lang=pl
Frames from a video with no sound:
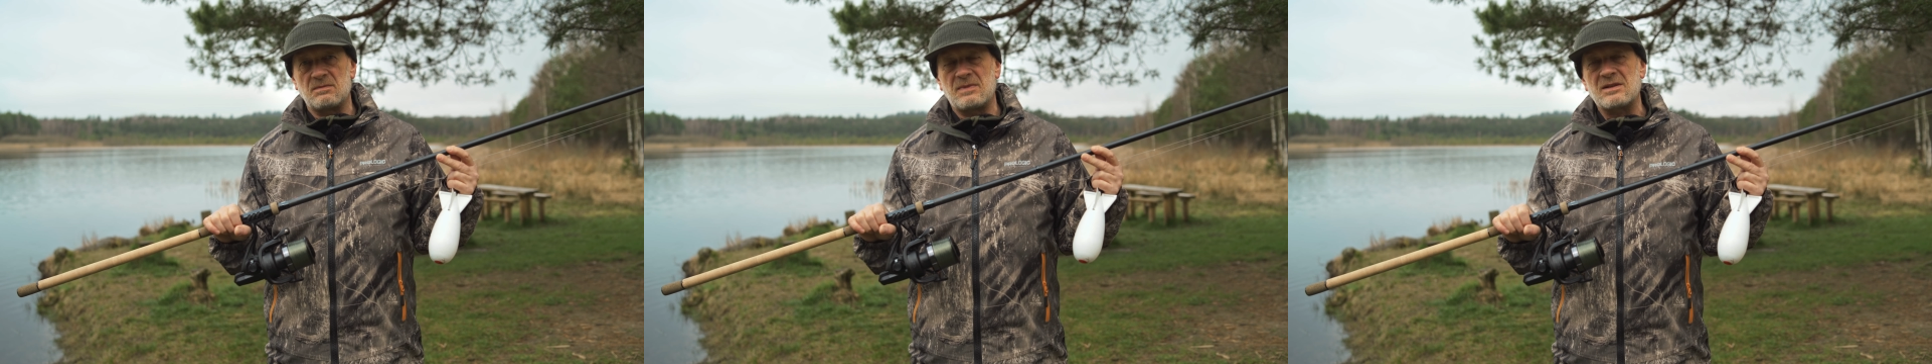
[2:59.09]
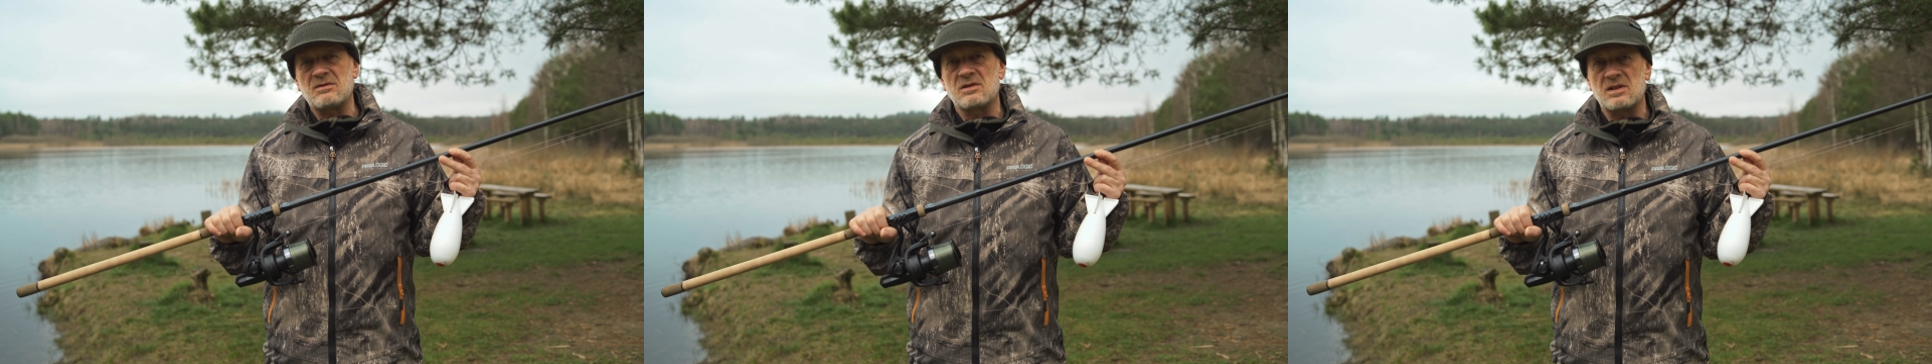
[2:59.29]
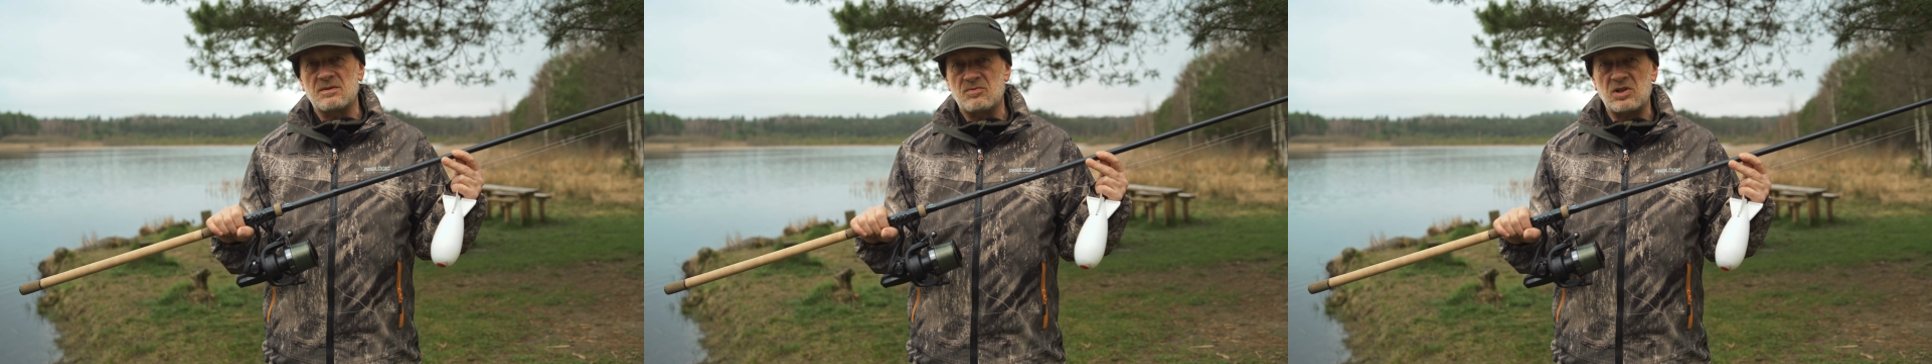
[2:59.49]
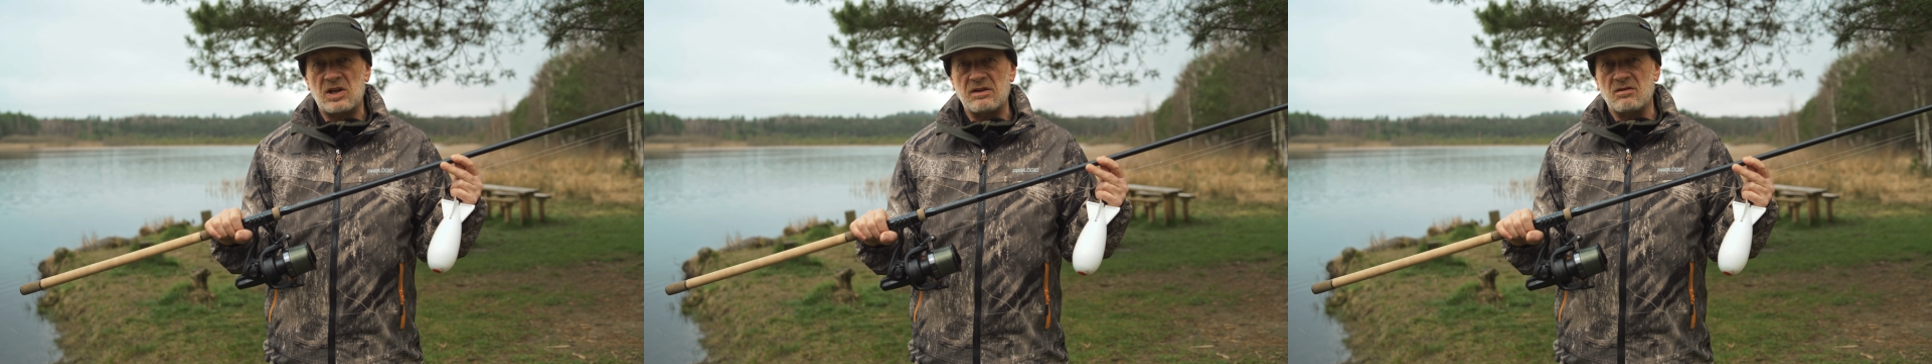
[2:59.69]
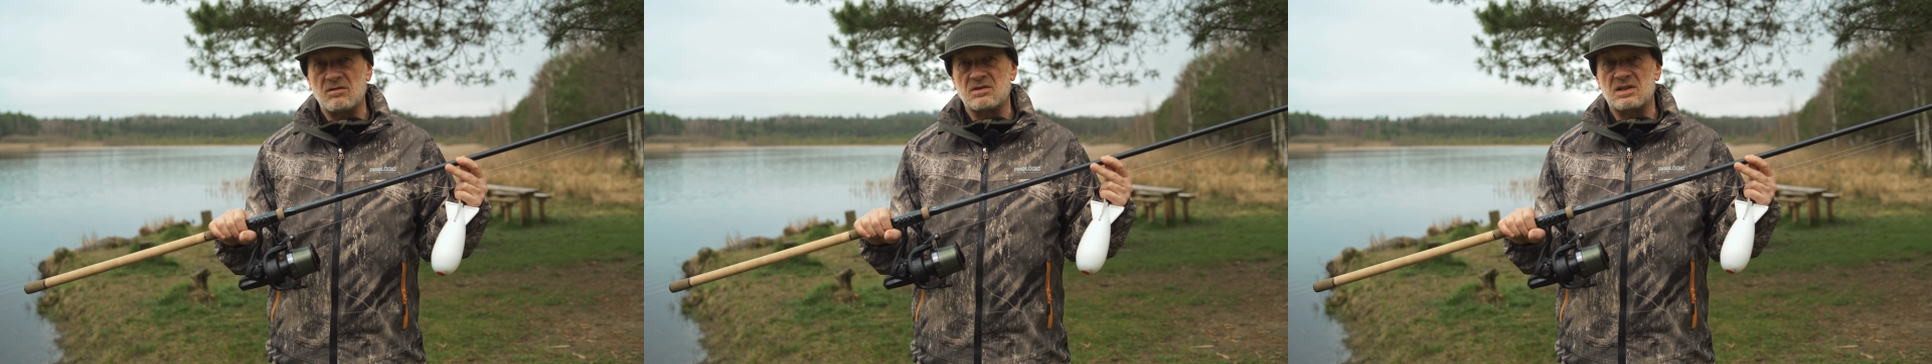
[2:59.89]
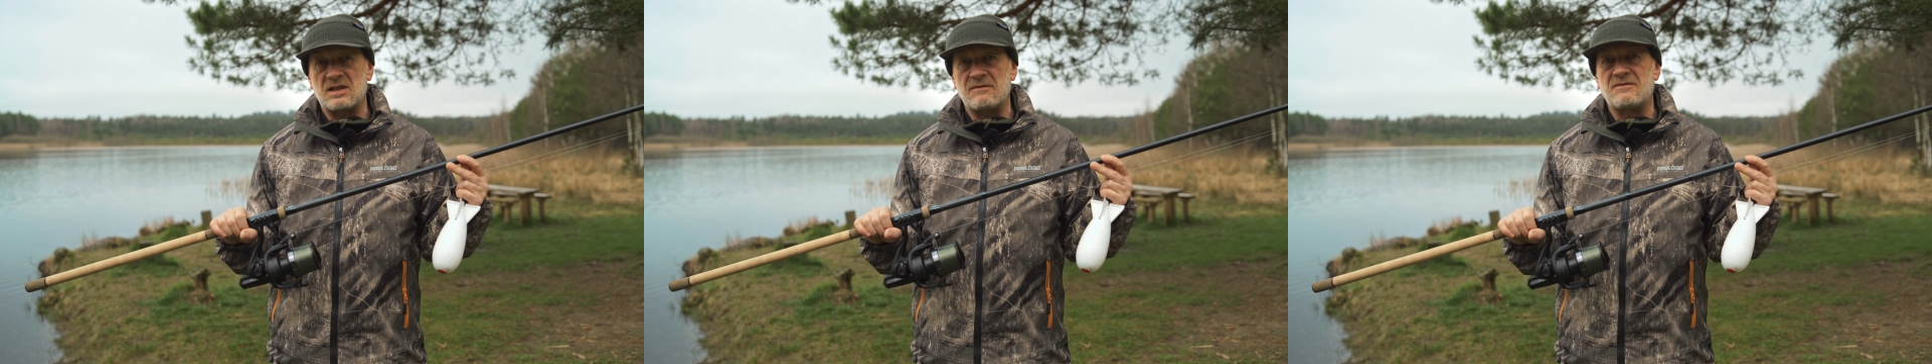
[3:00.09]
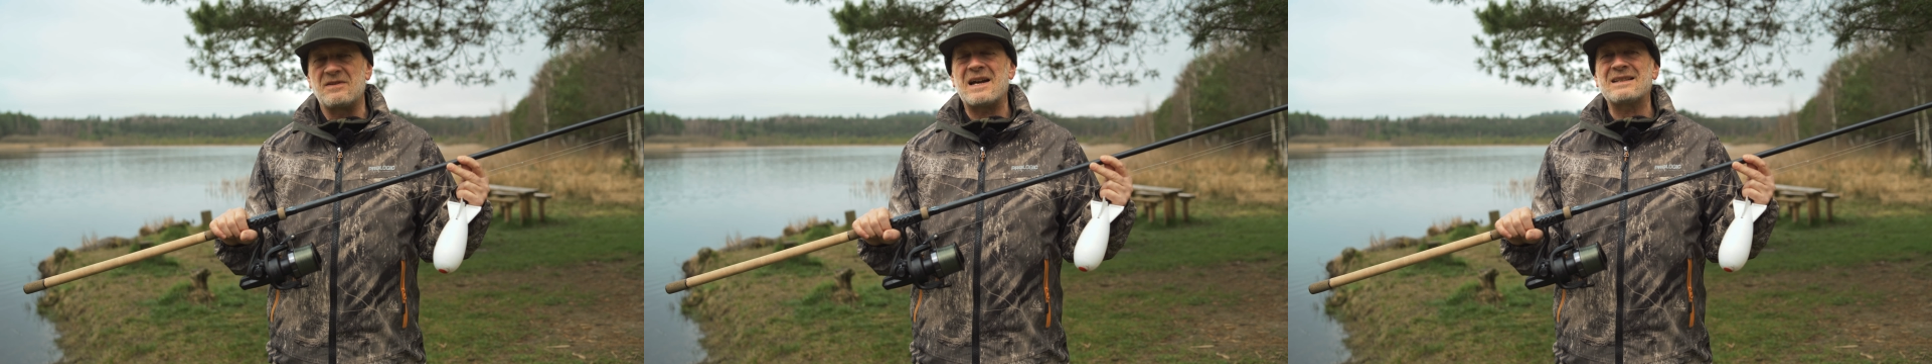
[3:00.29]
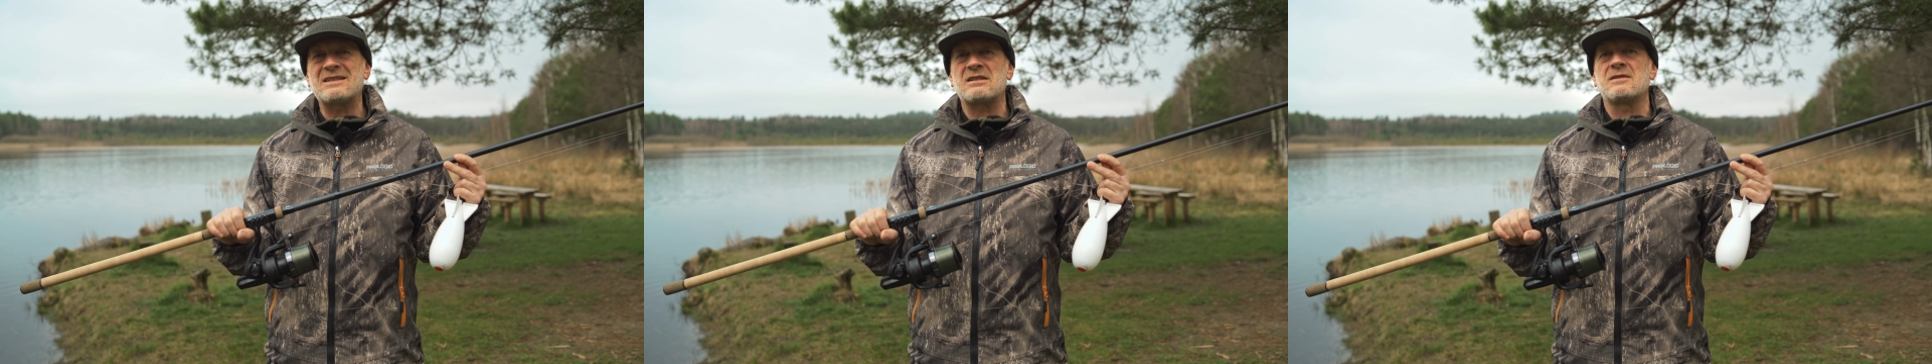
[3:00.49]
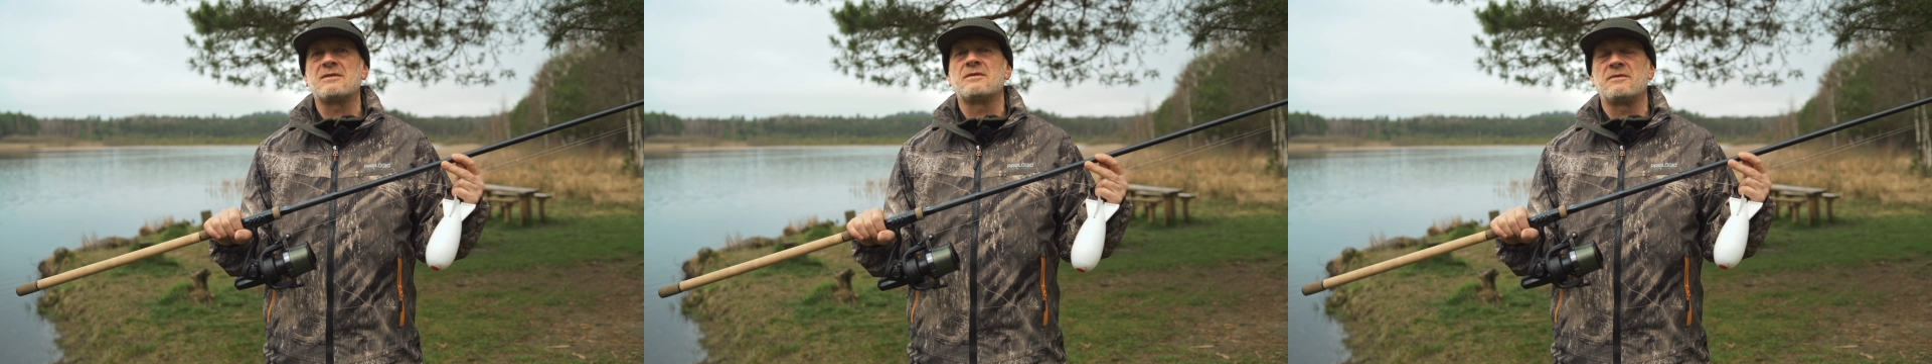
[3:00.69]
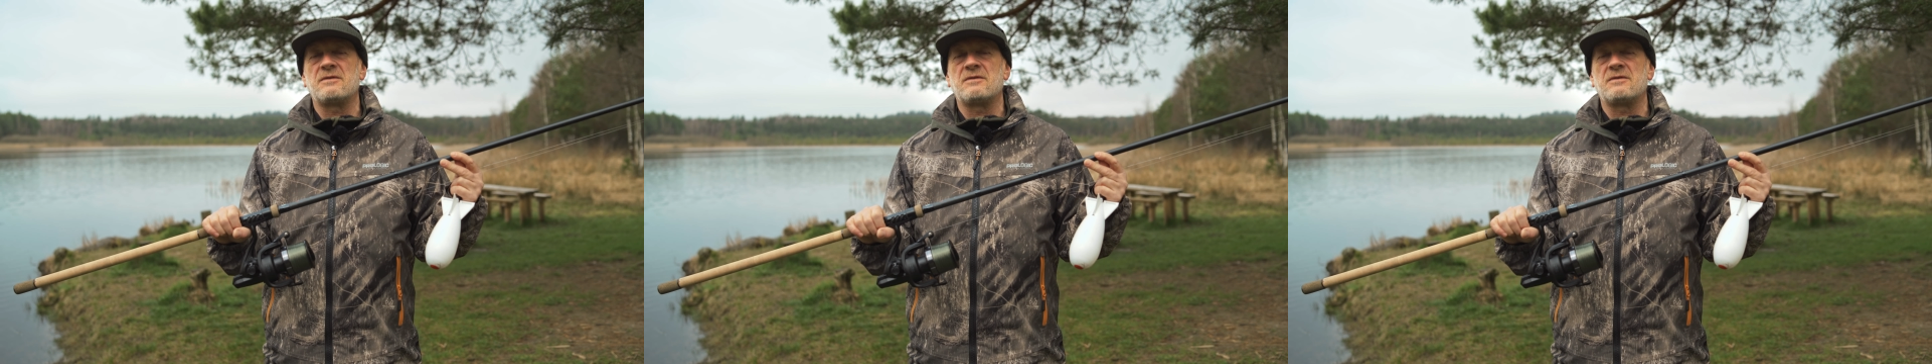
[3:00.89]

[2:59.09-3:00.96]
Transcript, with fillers: bardzo niesprzyjające, wiatr